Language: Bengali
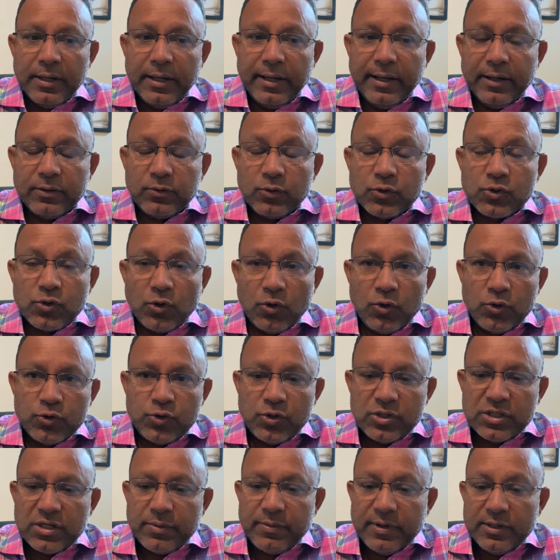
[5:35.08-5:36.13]
একটু সহজ
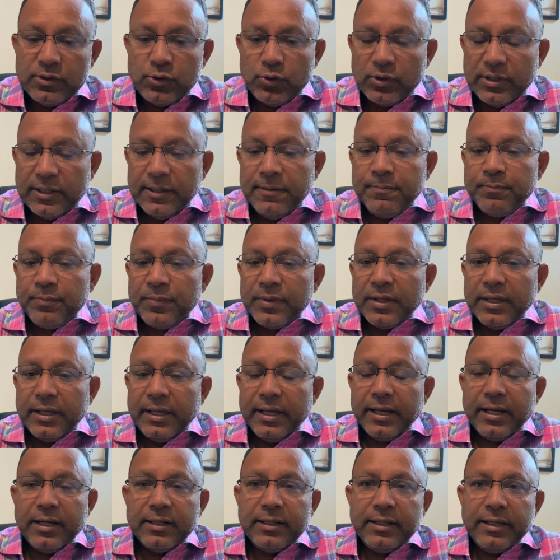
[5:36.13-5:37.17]
হয়ে যাবে এই জন্যে
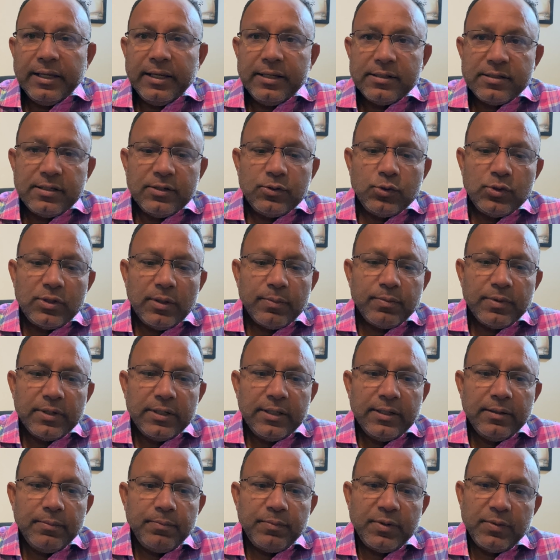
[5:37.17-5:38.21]
এখানে এসে যদি আপনি
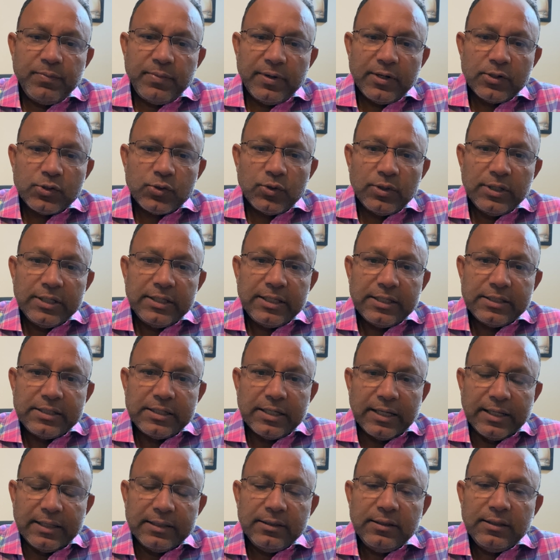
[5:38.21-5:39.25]
প্রিপারেশন নিতে
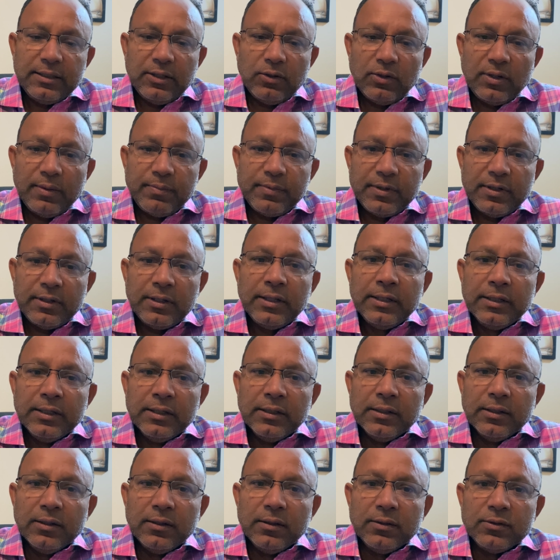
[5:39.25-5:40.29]
যান তাহলে আপনার
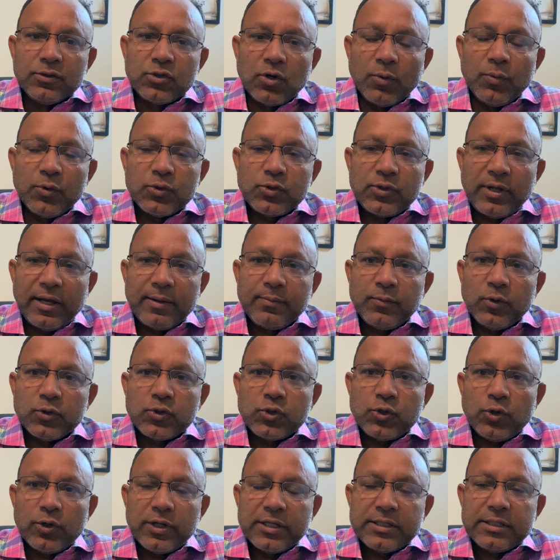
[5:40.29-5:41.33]
সমস্ত এক
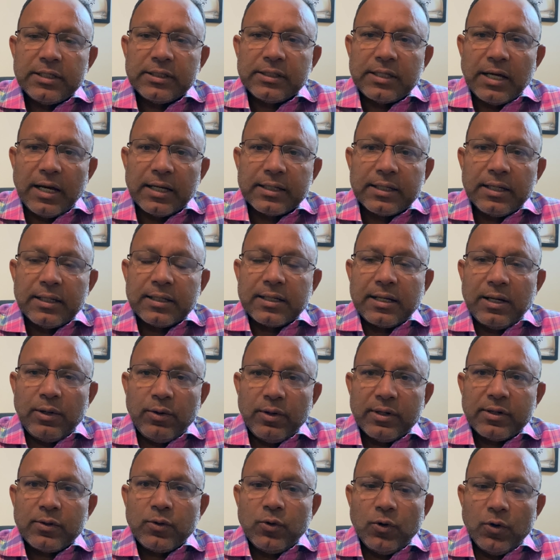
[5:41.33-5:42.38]
বছরে যে থাকা
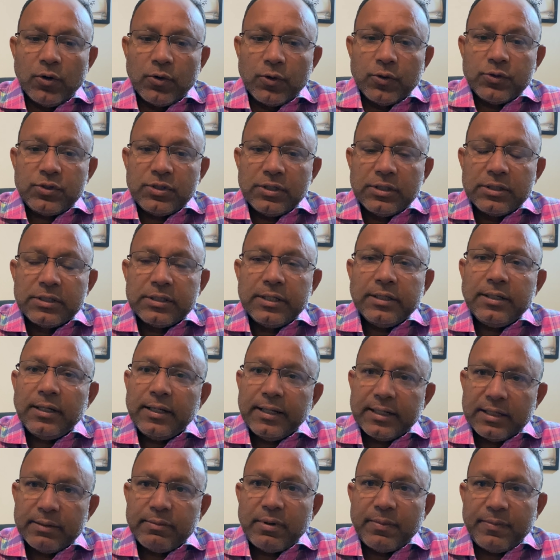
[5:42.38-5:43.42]
খাওয়ার খরচ সেটার
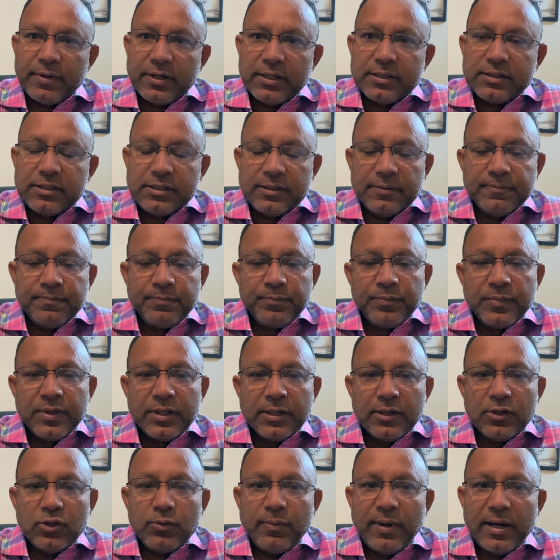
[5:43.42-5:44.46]
একটা ব্যাপার আছে
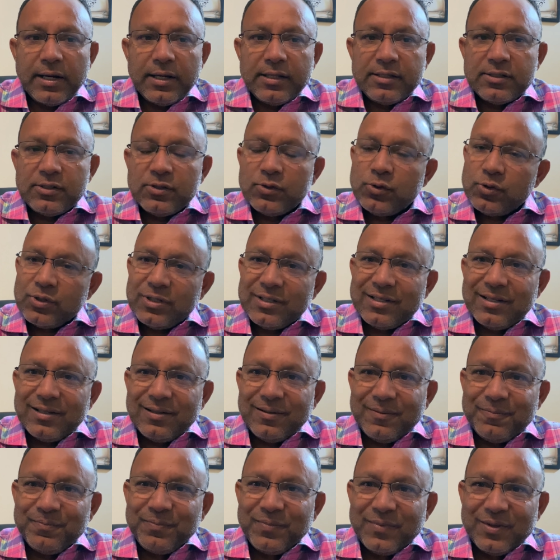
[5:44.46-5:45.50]
কিন্তু বাংলাদেশে তো সেটা
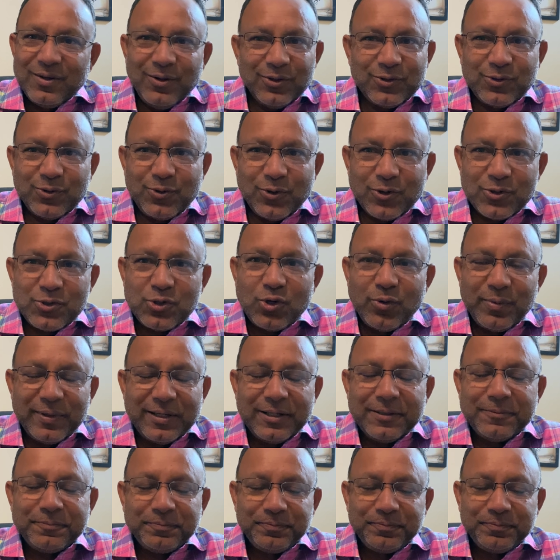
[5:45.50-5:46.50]
অত খরচ হবে না